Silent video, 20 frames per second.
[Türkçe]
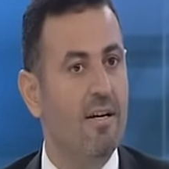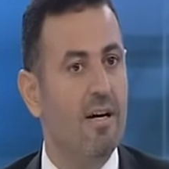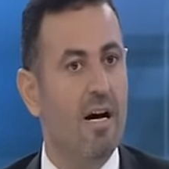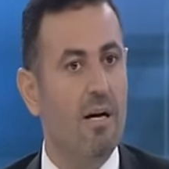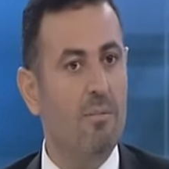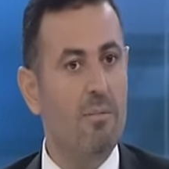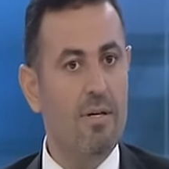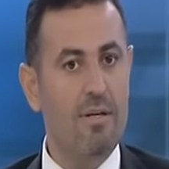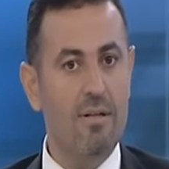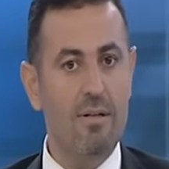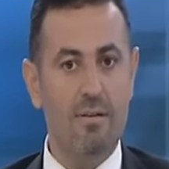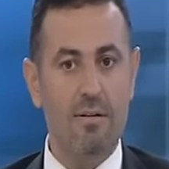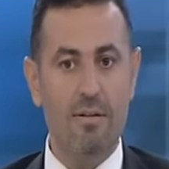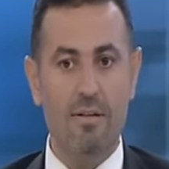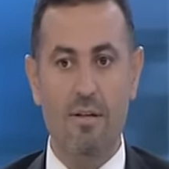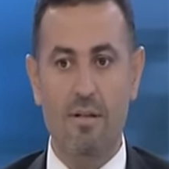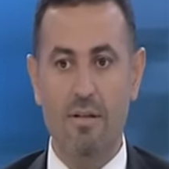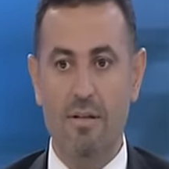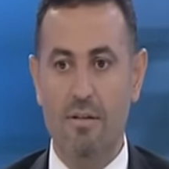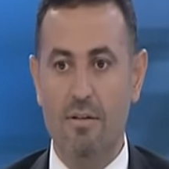Ama
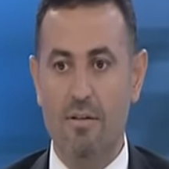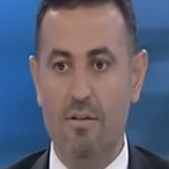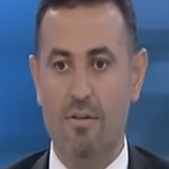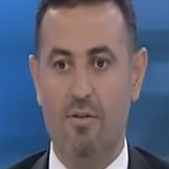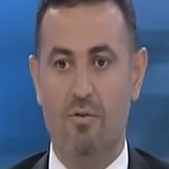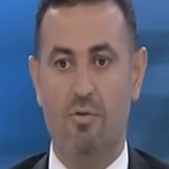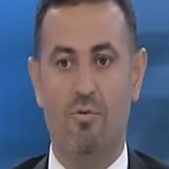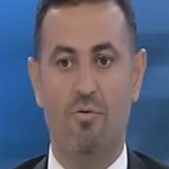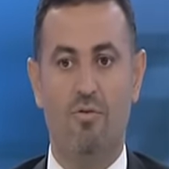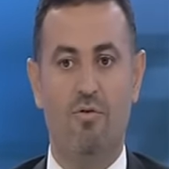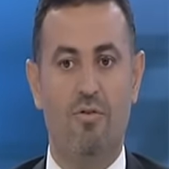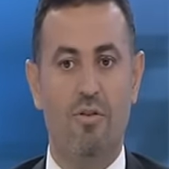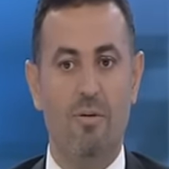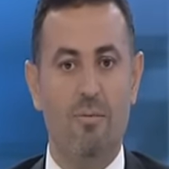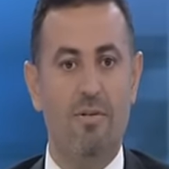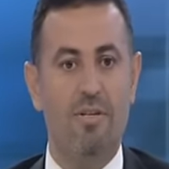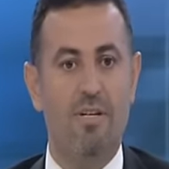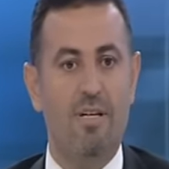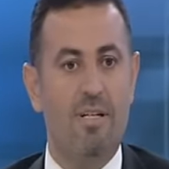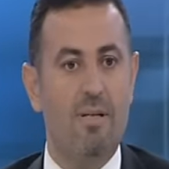yanındaki arkadaş çok ciddi bir
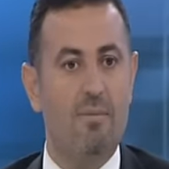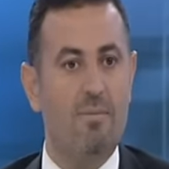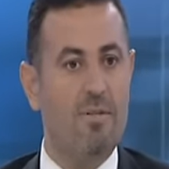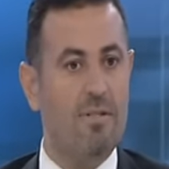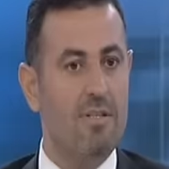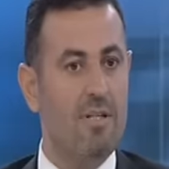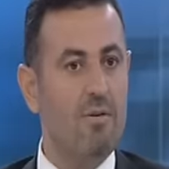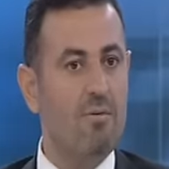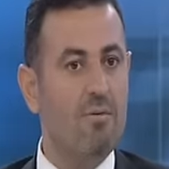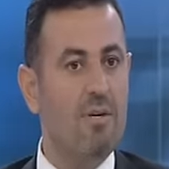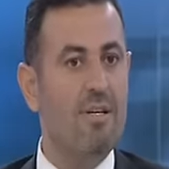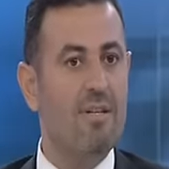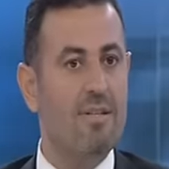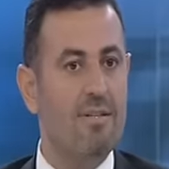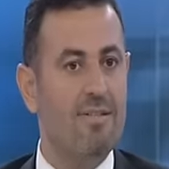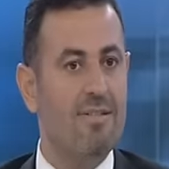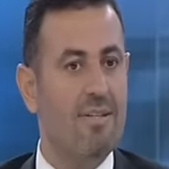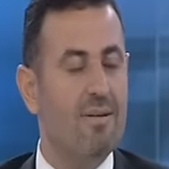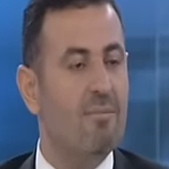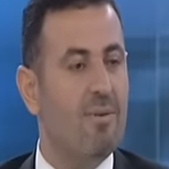şekilde bir sınav
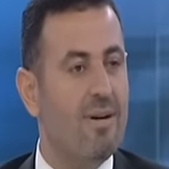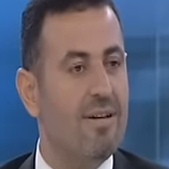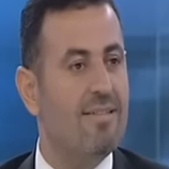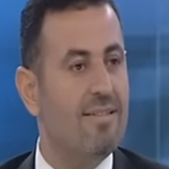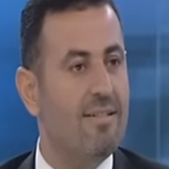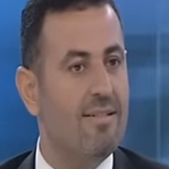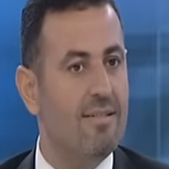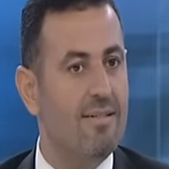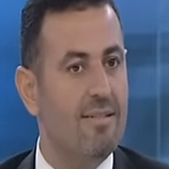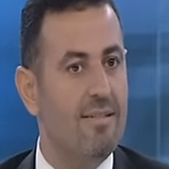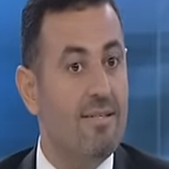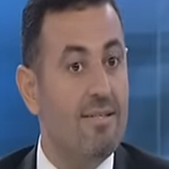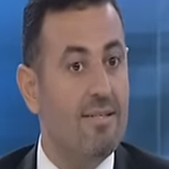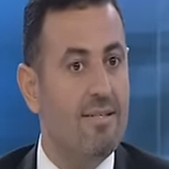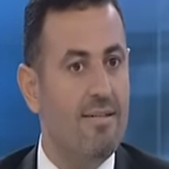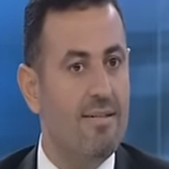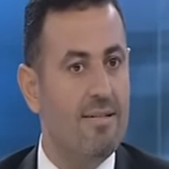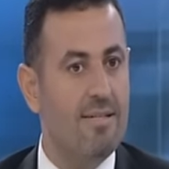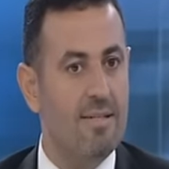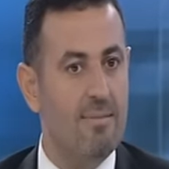kaygısından bahsettiğinde
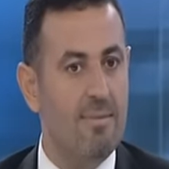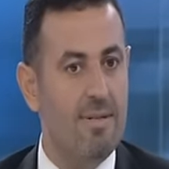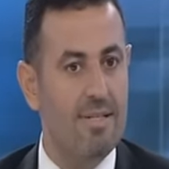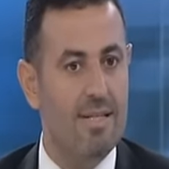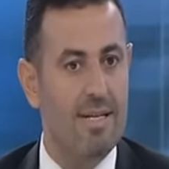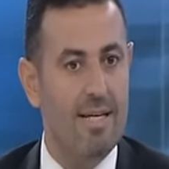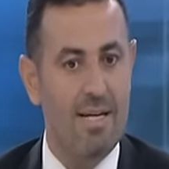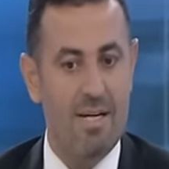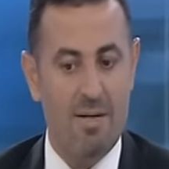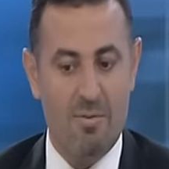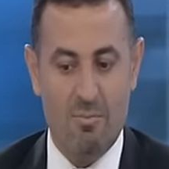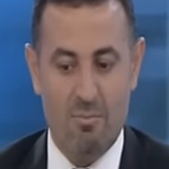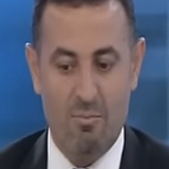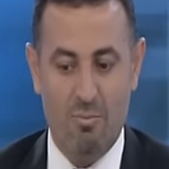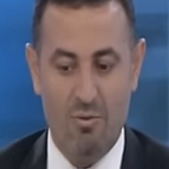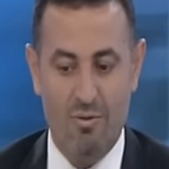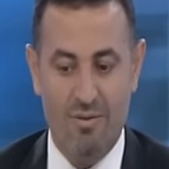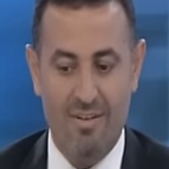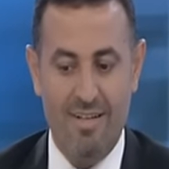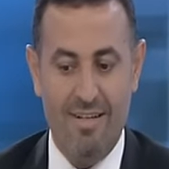ister istemez
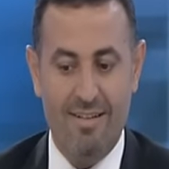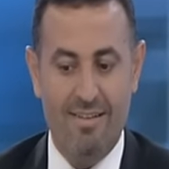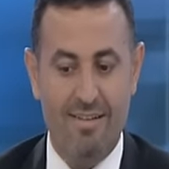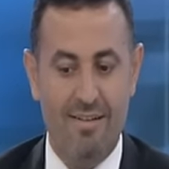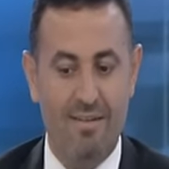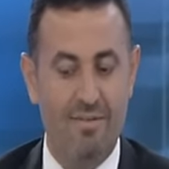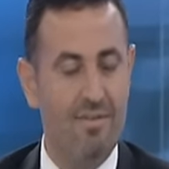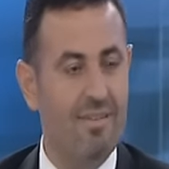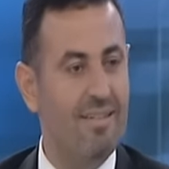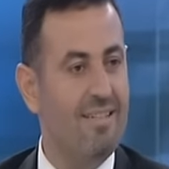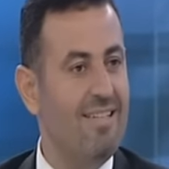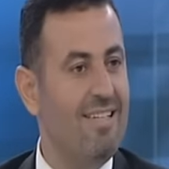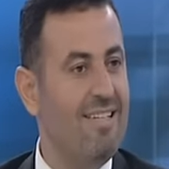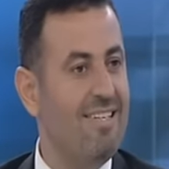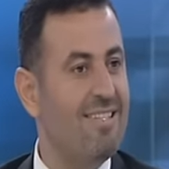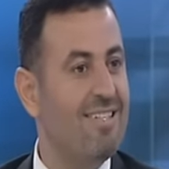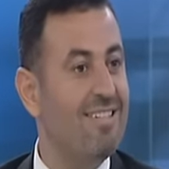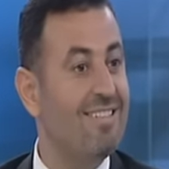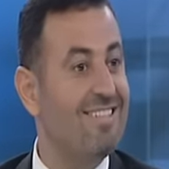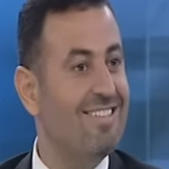bu diğer taraftaki
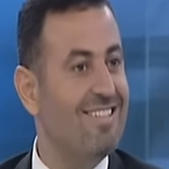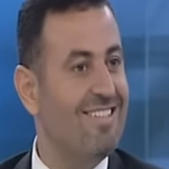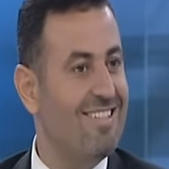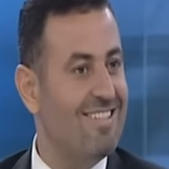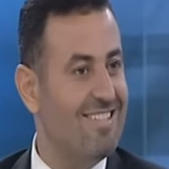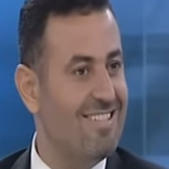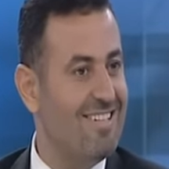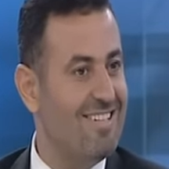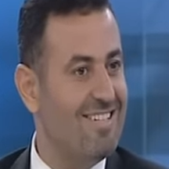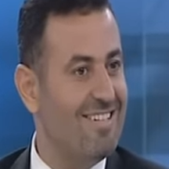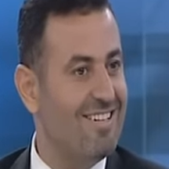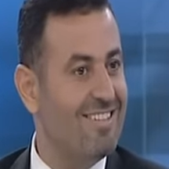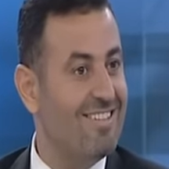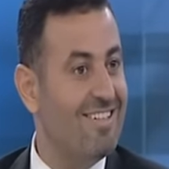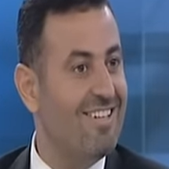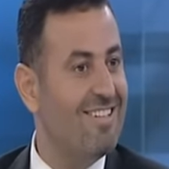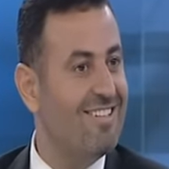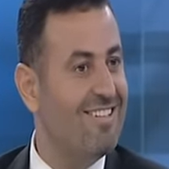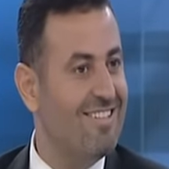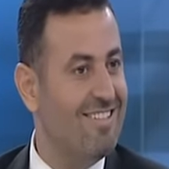insanlara da yansıyacaktır,
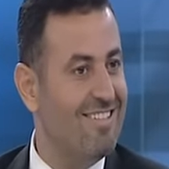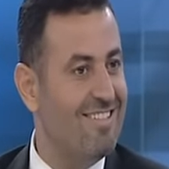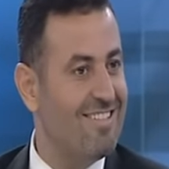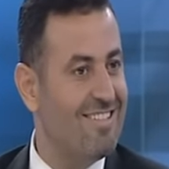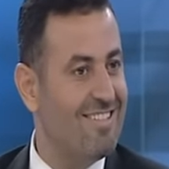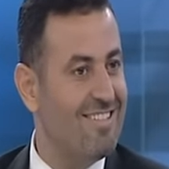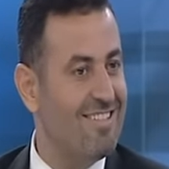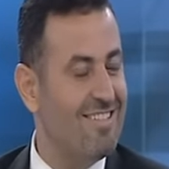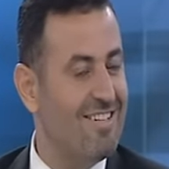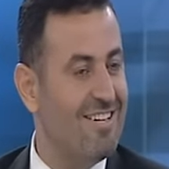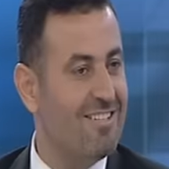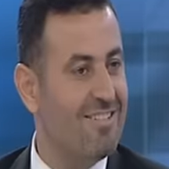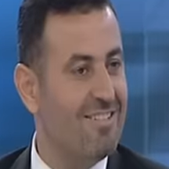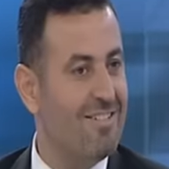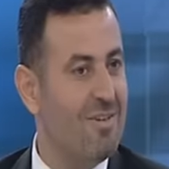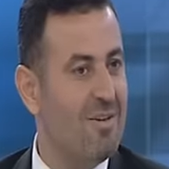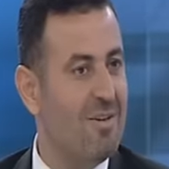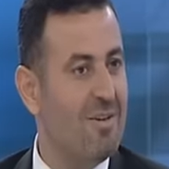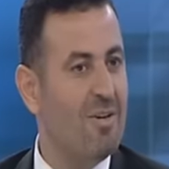adaylara yansıyacaktır.